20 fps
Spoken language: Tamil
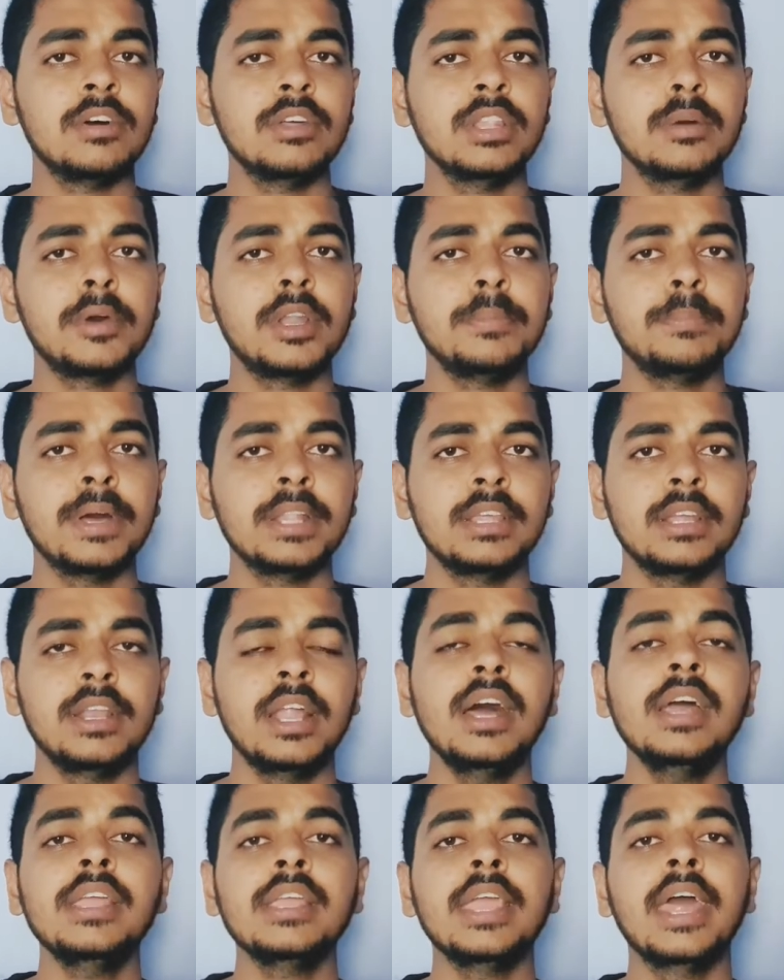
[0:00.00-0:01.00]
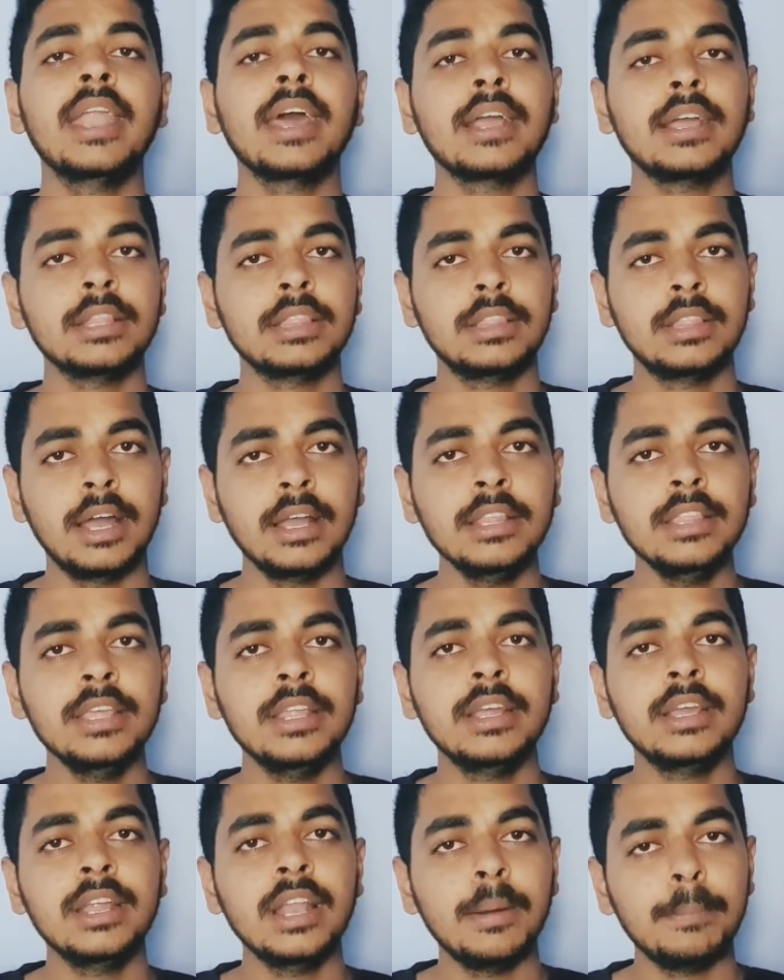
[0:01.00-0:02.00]
வந்த மாதிரி பார்த்தீங்கன்னா எனக்கு தகுதி
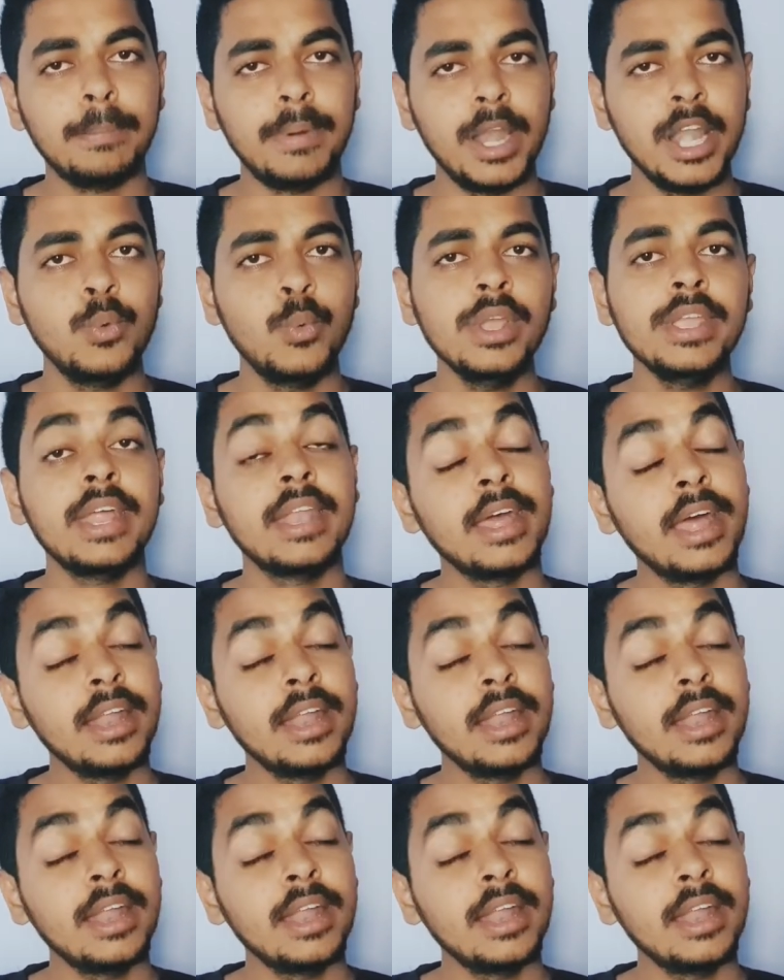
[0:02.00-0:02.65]
இருக்குது நான் பண்ணுவேன்